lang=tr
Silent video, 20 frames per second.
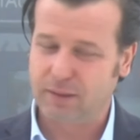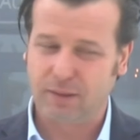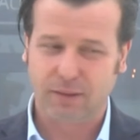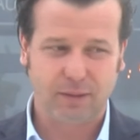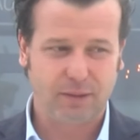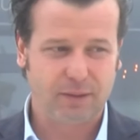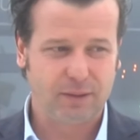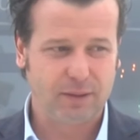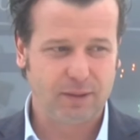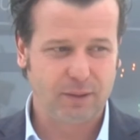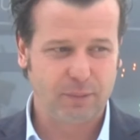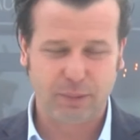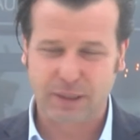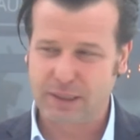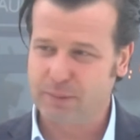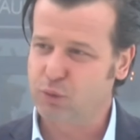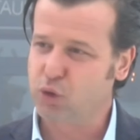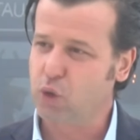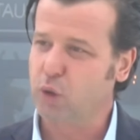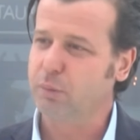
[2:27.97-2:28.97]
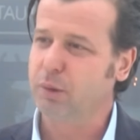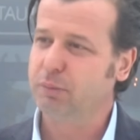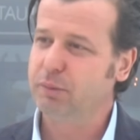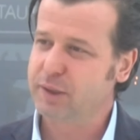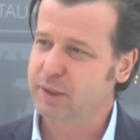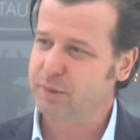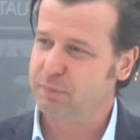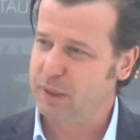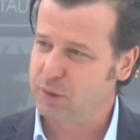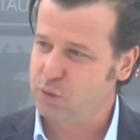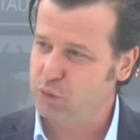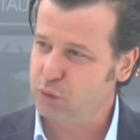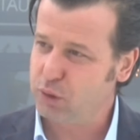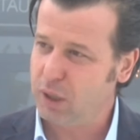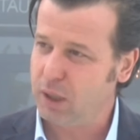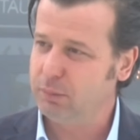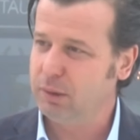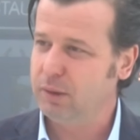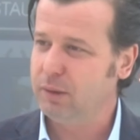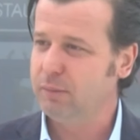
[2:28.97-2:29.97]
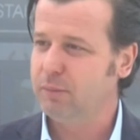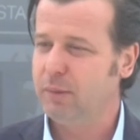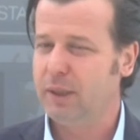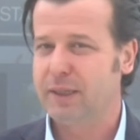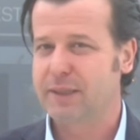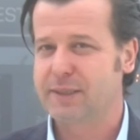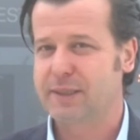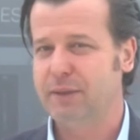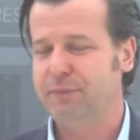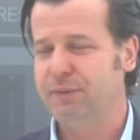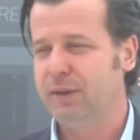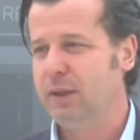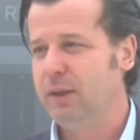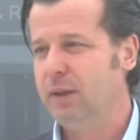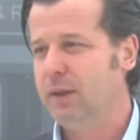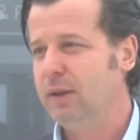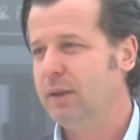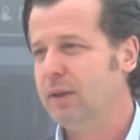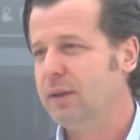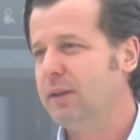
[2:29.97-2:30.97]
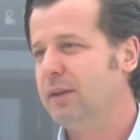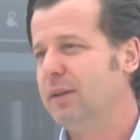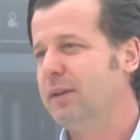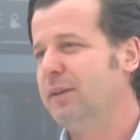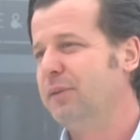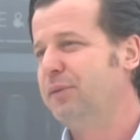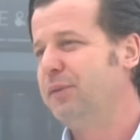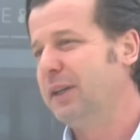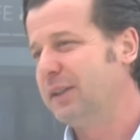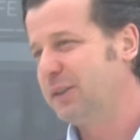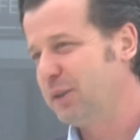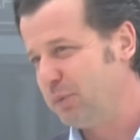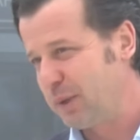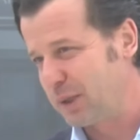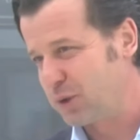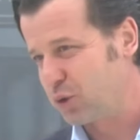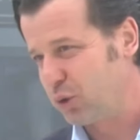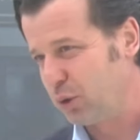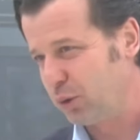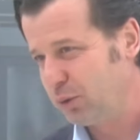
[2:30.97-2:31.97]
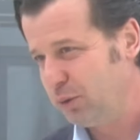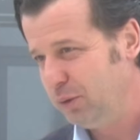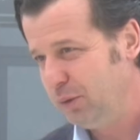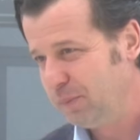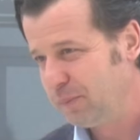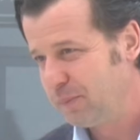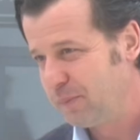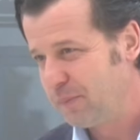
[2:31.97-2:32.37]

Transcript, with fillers: E, bizim çorbamız meşhur ama maalesef e, fiyatı meşhur oldu.